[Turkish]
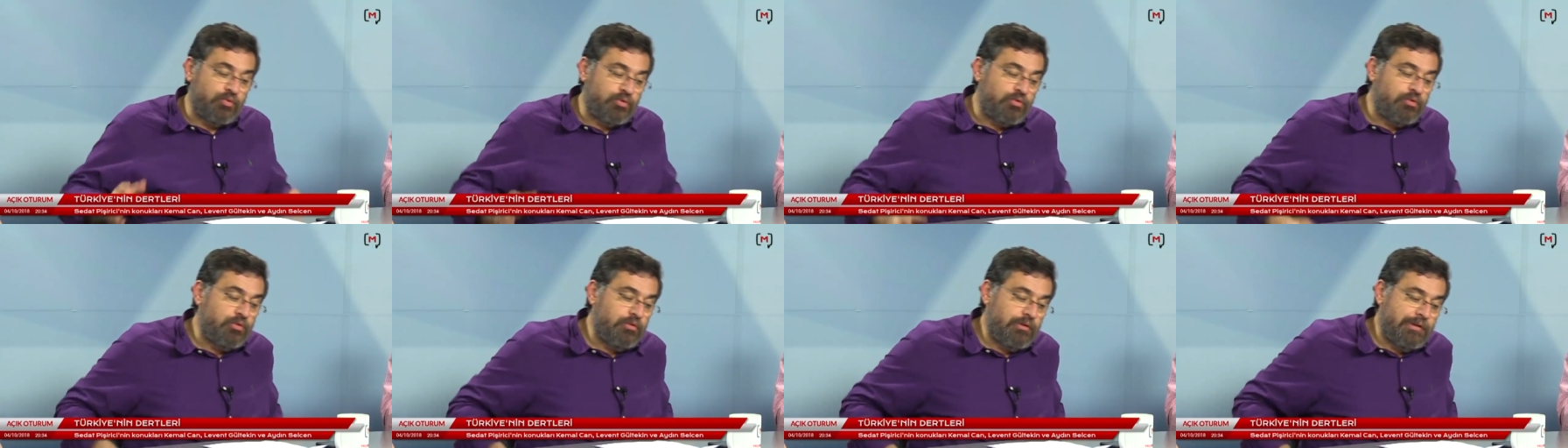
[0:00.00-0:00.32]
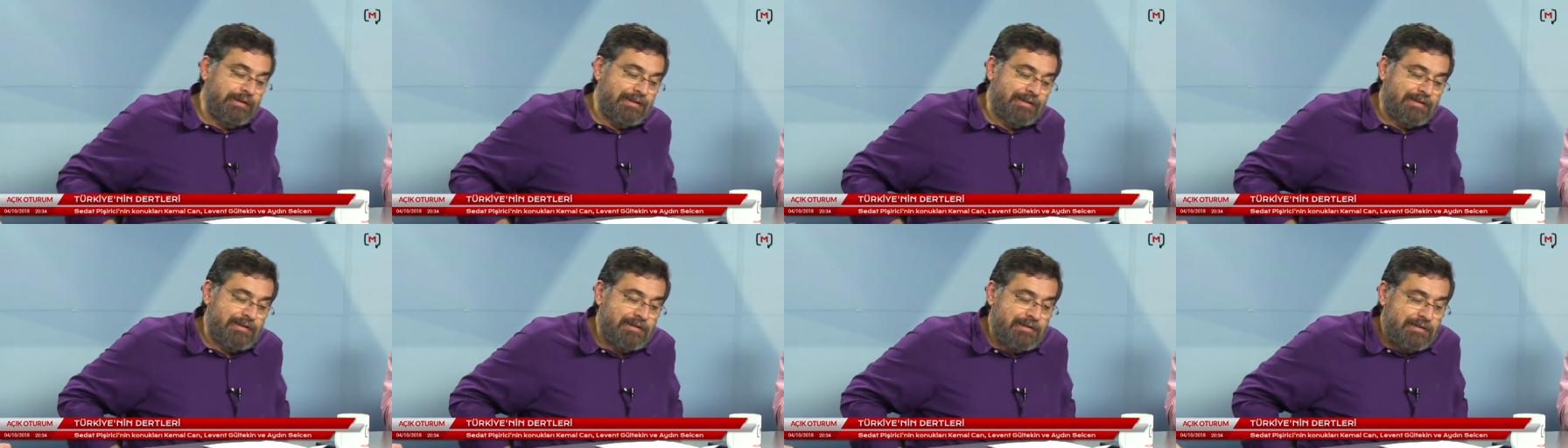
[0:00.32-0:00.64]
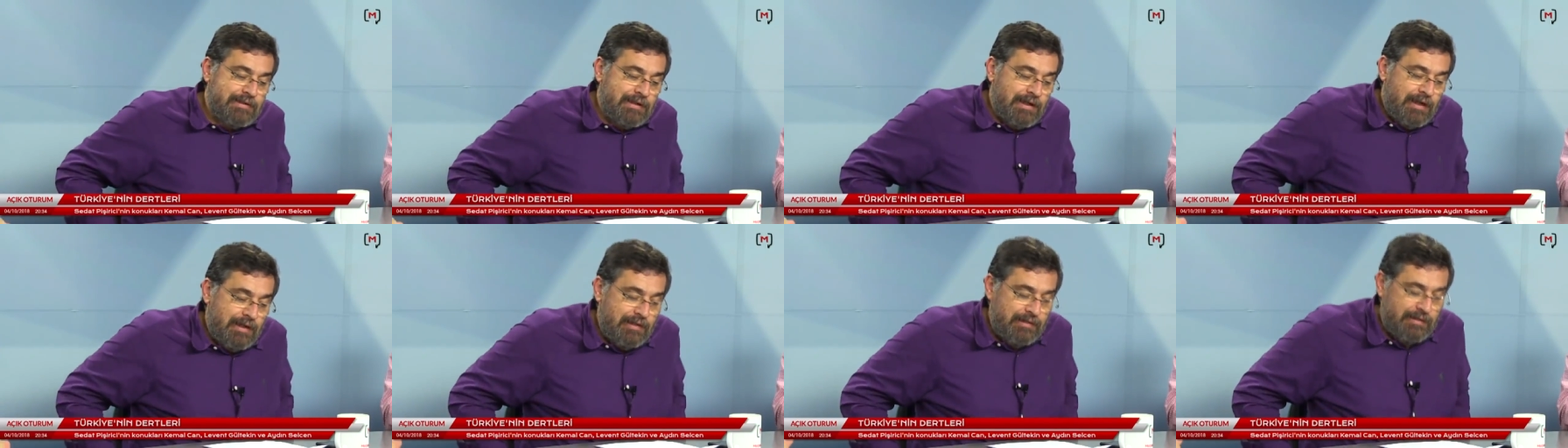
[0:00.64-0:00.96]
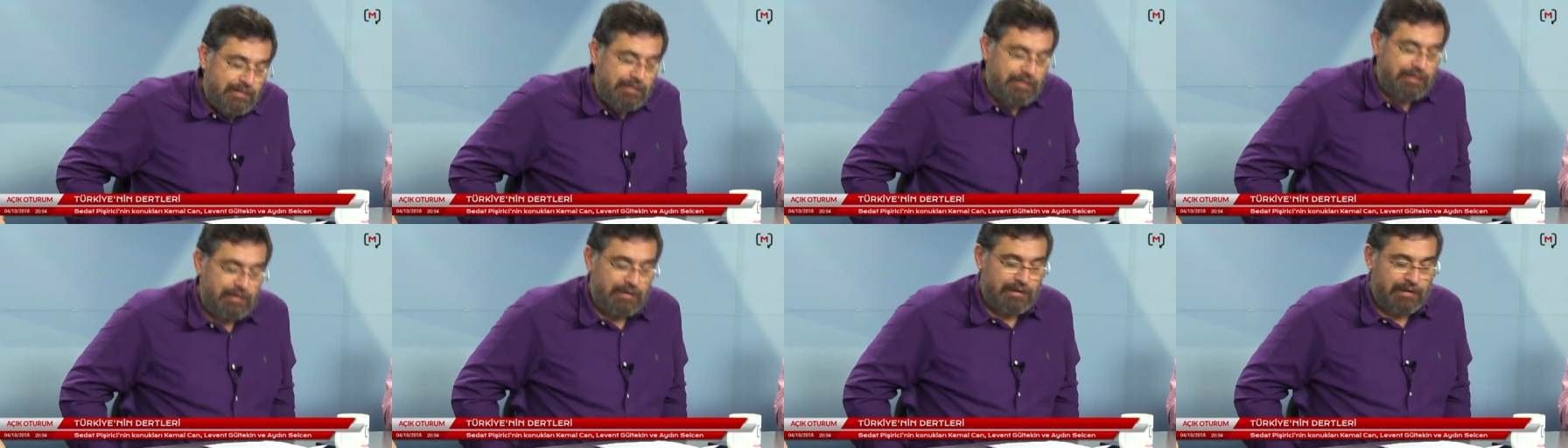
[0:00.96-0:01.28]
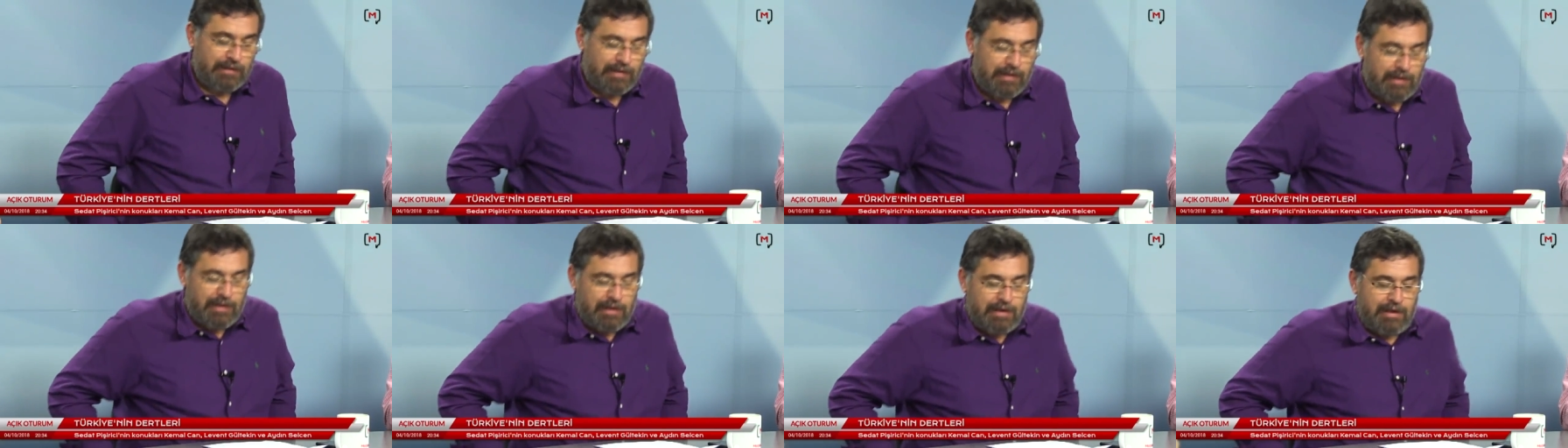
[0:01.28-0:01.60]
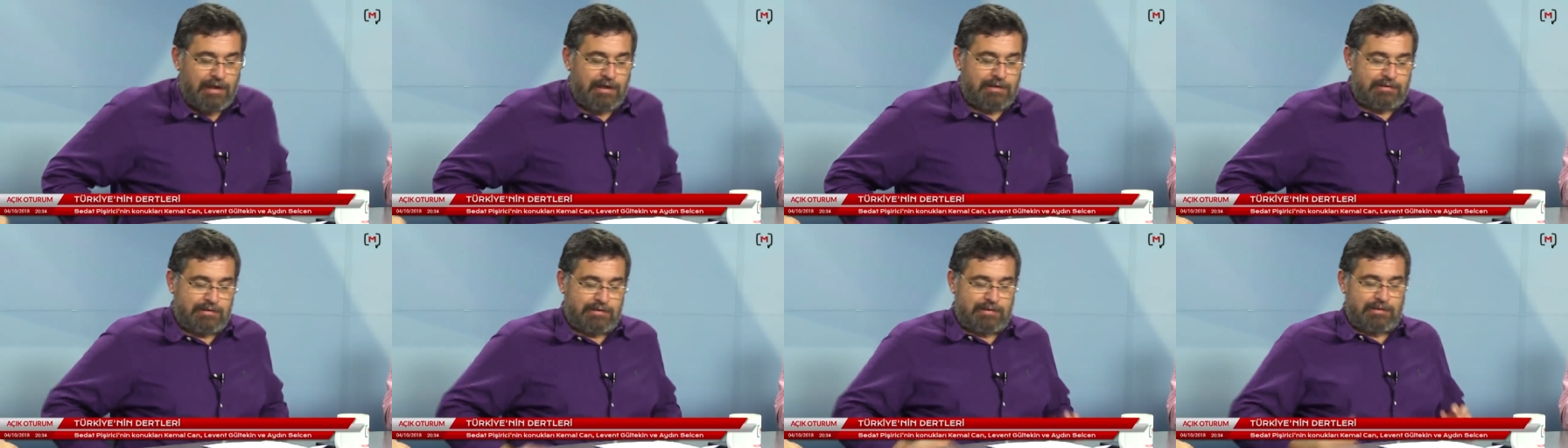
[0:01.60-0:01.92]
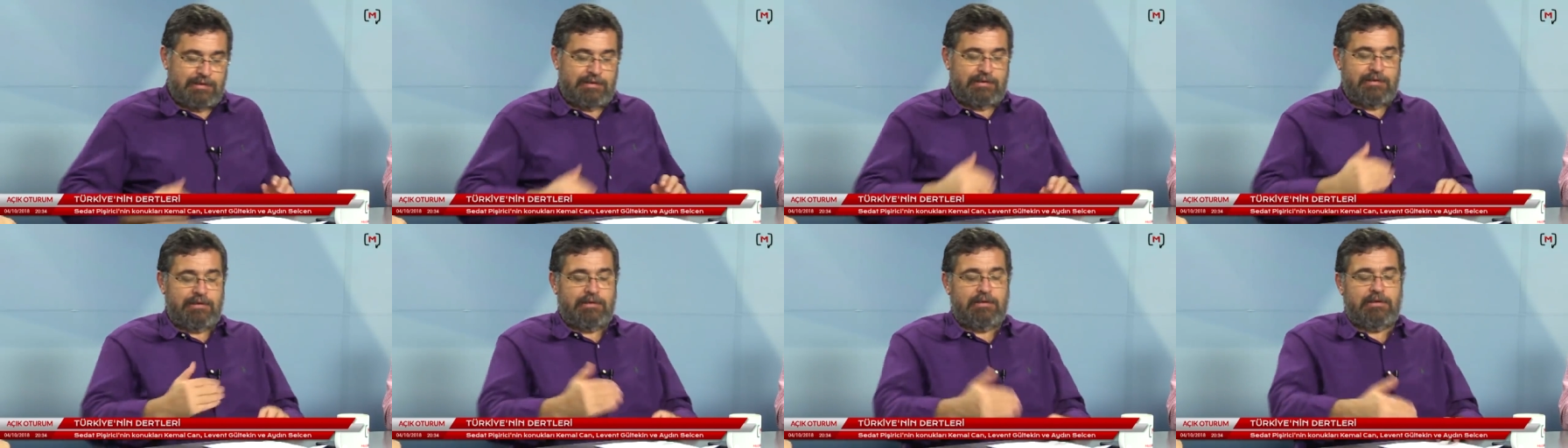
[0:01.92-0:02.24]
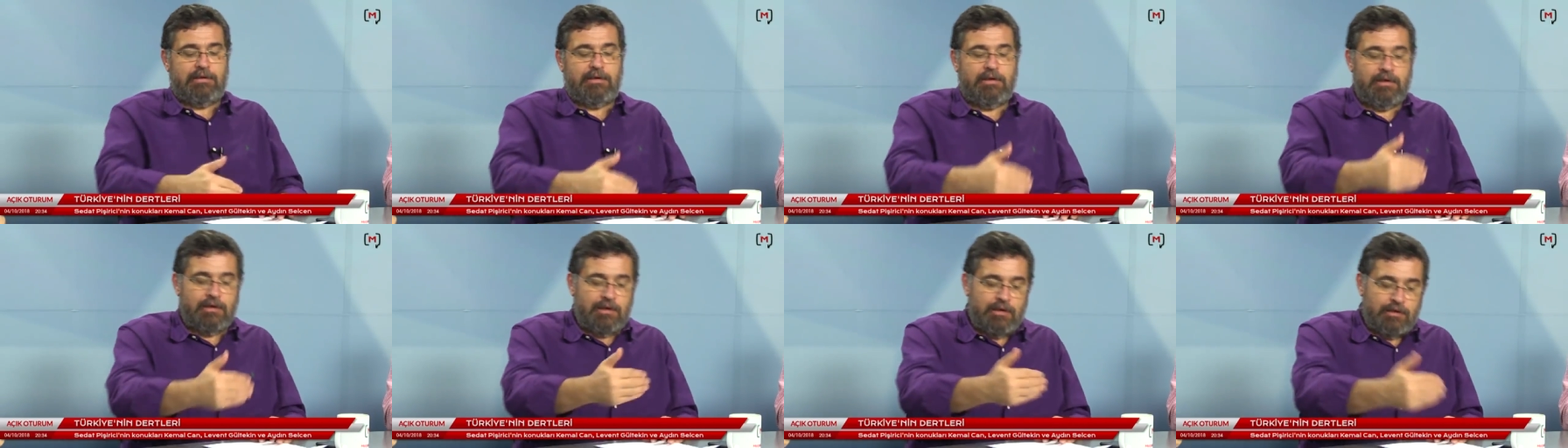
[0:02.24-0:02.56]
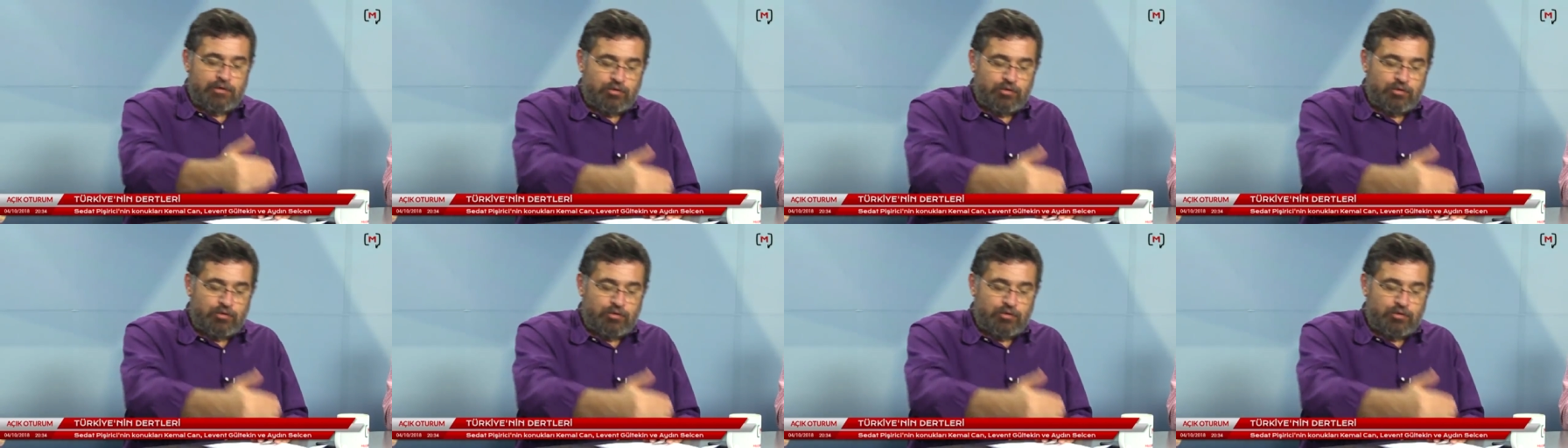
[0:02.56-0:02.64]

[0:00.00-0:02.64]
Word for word: bütün iktisadi ayaklarını,